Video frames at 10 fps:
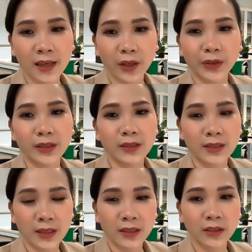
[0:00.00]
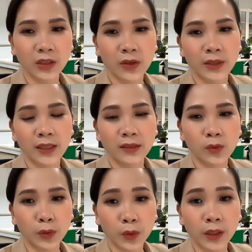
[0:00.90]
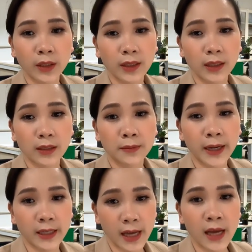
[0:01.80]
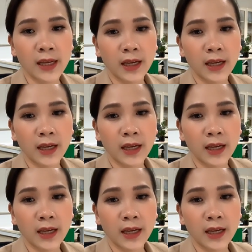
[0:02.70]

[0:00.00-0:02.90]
Còn từ giờ cho đến cuối tuần, tức là thứ Bảy đấy ạ,